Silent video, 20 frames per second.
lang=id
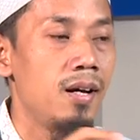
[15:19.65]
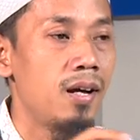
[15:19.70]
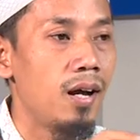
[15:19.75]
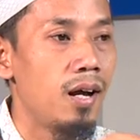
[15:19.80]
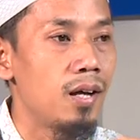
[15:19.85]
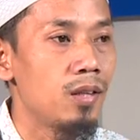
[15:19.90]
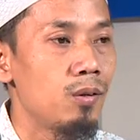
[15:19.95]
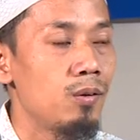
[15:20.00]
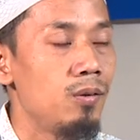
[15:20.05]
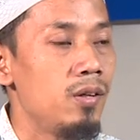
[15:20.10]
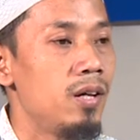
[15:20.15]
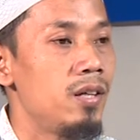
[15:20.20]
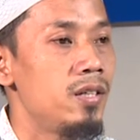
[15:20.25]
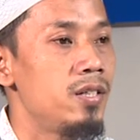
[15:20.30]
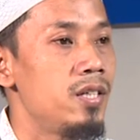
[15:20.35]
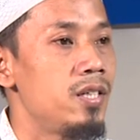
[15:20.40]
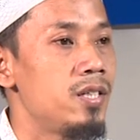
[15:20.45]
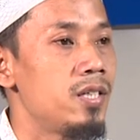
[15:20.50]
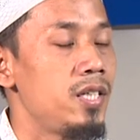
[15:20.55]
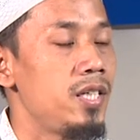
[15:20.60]
atau dari
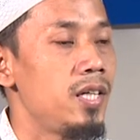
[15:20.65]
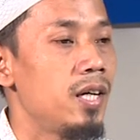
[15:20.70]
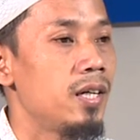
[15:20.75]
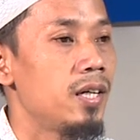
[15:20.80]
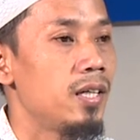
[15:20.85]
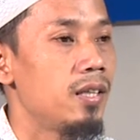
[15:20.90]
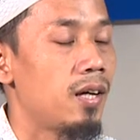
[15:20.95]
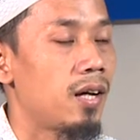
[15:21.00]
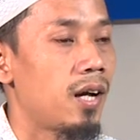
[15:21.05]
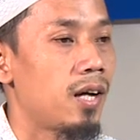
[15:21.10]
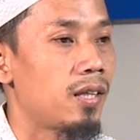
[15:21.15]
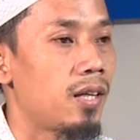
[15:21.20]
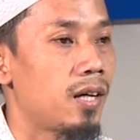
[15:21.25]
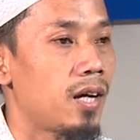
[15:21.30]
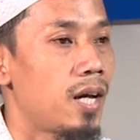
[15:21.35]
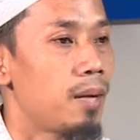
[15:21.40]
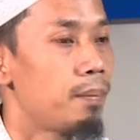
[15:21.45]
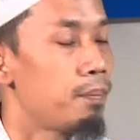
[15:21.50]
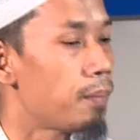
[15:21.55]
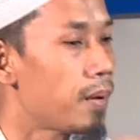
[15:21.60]
sisi yang kita
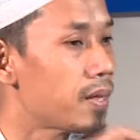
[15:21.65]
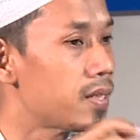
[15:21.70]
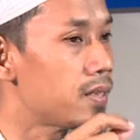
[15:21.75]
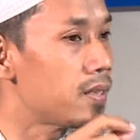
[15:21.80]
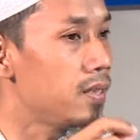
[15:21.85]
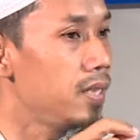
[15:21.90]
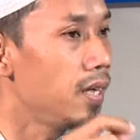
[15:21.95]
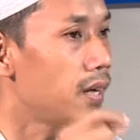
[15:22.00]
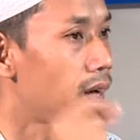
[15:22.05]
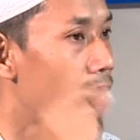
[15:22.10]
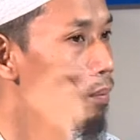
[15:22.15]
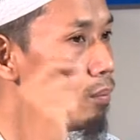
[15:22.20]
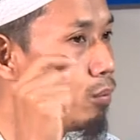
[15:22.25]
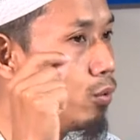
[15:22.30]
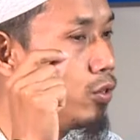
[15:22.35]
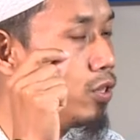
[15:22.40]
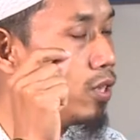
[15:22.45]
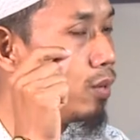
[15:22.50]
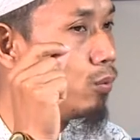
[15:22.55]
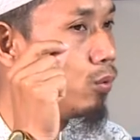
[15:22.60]
katakan pasti
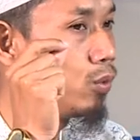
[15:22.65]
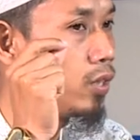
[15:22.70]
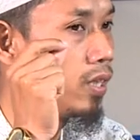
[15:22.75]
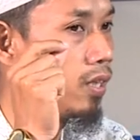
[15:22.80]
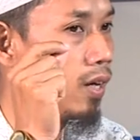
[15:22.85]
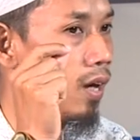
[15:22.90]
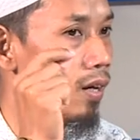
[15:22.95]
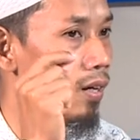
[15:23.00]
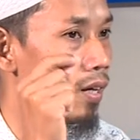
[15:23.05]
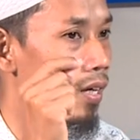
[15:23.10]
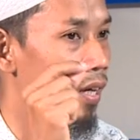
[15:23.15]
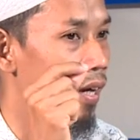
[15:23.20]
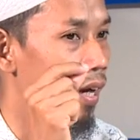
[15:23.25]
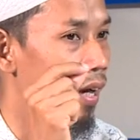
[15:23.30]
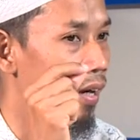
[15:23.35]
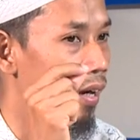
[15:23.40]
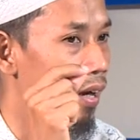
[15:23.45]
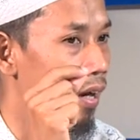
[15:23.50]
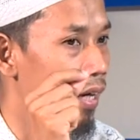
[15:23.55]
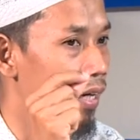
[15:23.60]
rambutnya mungkin ada yang
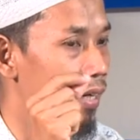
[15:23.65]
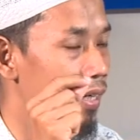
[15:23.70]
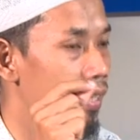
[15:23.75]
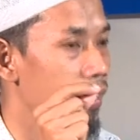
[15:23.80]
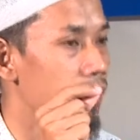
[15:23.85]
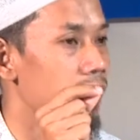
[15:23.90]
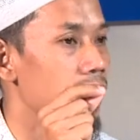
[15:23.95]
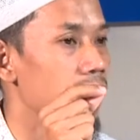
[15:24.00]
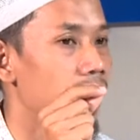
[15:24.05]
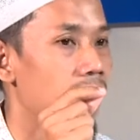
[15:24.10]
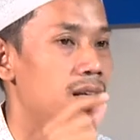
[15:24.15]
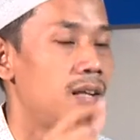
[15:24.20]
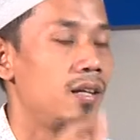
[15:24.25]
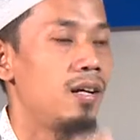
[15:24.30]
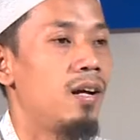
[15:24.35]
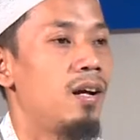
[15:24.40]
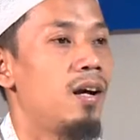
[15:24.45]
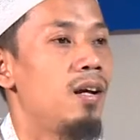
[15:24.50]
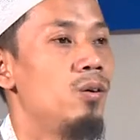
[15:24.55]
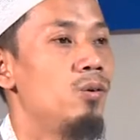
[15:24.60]
agak keriting, ada
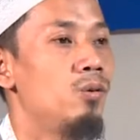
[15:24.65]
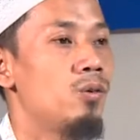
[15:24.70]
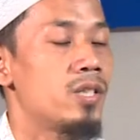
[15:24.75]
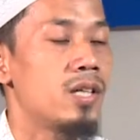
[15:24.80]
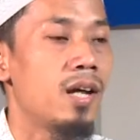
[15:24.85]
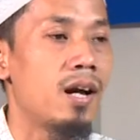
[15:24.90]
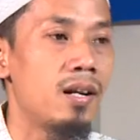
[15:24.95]
yang agak lurus.